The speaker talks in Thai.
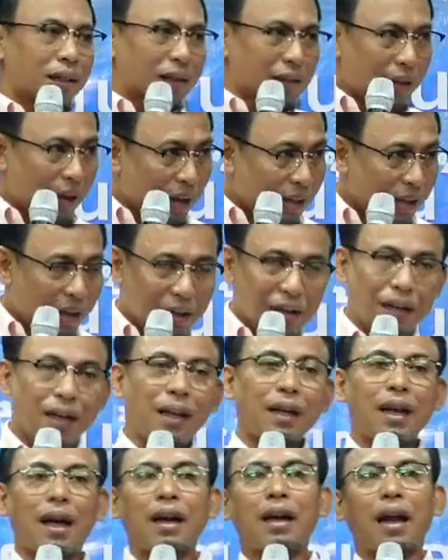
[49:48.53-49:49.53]
แต่ทั้งนี้
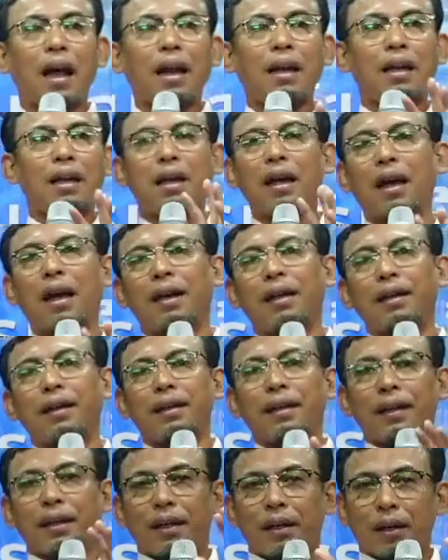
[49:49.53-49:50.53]
ทั้งนั้นเนี่ย
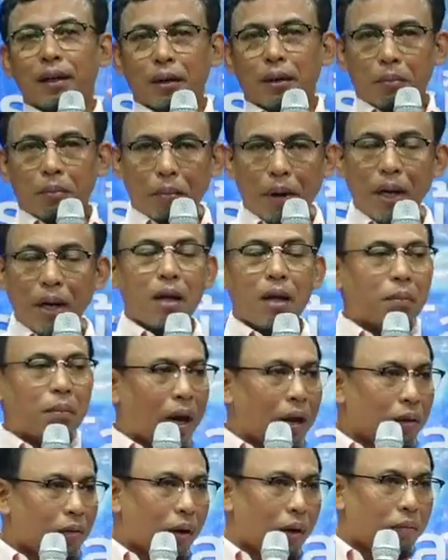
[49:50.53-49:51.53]
ไม่ได้หมา
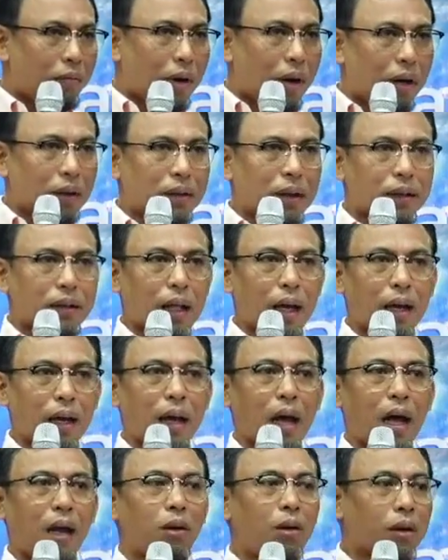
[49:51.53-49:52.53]
ยความว่าจะแต่ง
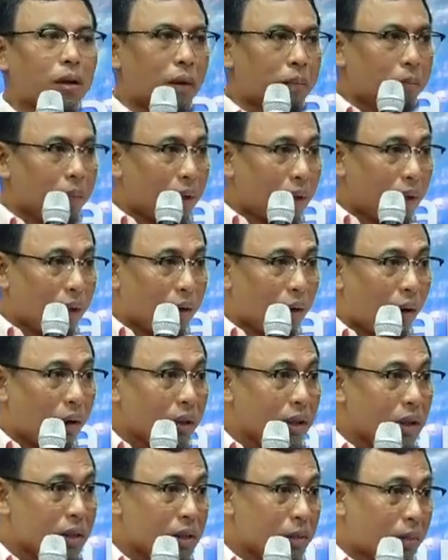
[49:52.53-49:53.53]
งานด้วยกับเงิน
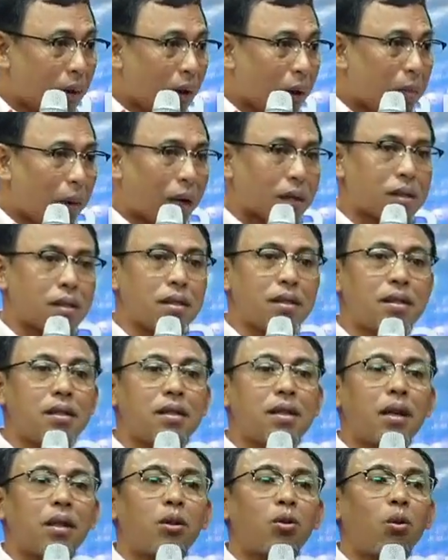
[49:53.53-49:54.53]
125บาทซื้อ
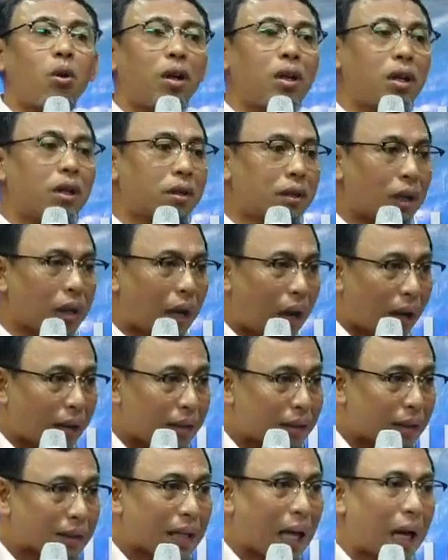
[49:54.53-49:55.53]
เสื้อตัวหนึ่งตั้งหลาย
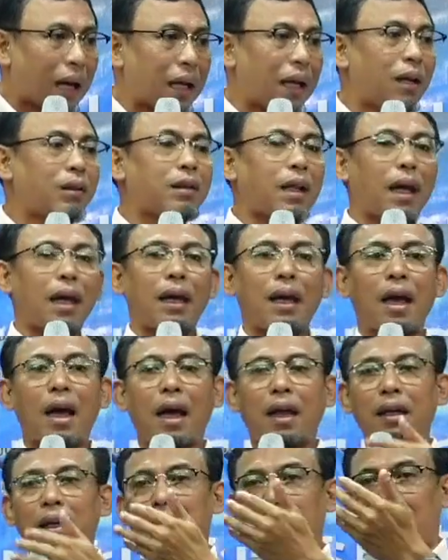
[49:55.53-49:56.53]
สตางค์แล้วแต่งงา
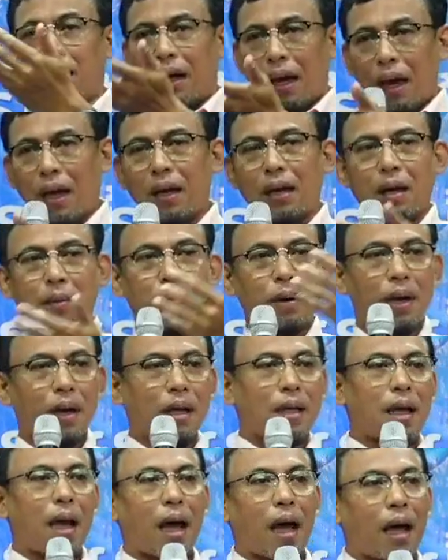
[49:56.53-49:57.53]
นให้กับภรร
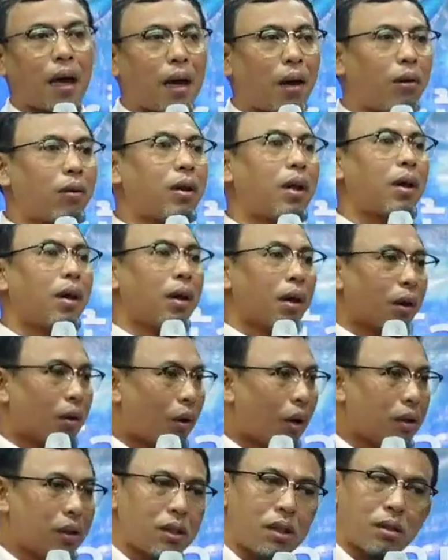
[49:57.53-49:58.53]
ยาเราเนี่ย
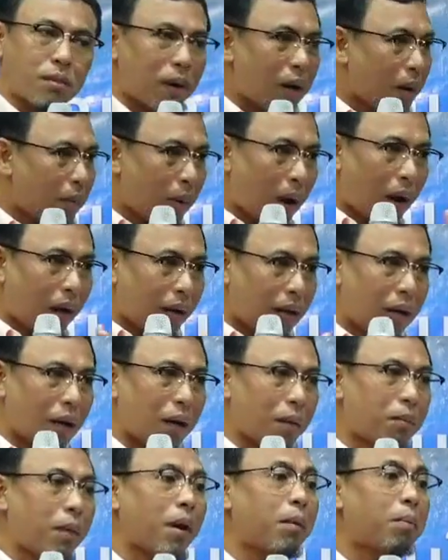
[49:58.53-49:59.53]
125บาทเนี่ย
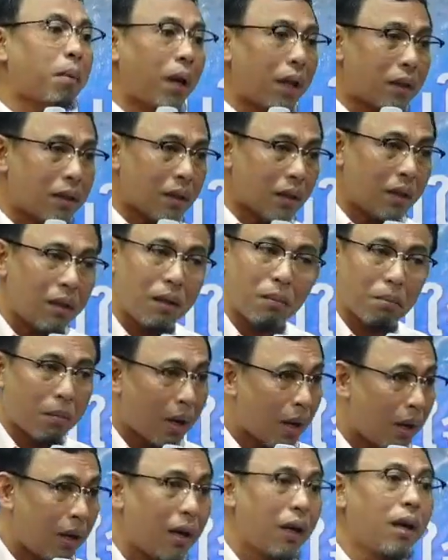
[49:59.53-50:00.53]
มันเป็นสิ่งที่
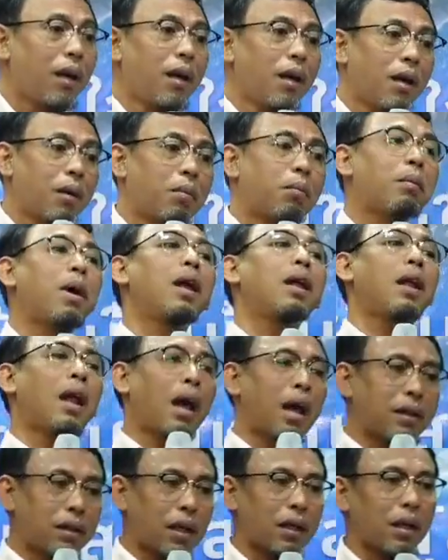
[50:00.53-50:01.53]
ไม่
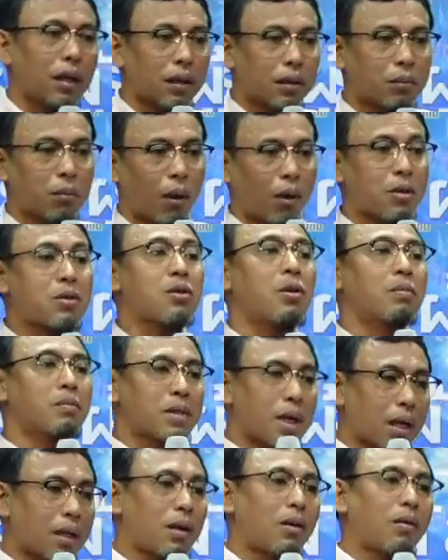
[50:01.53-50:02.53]
น่าจะเหมาะสม
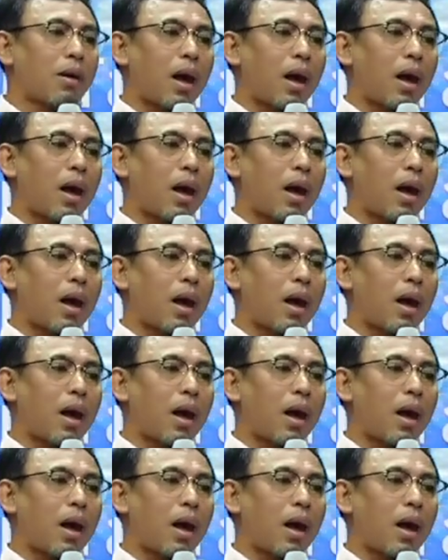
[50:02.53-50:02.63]
สักเท่า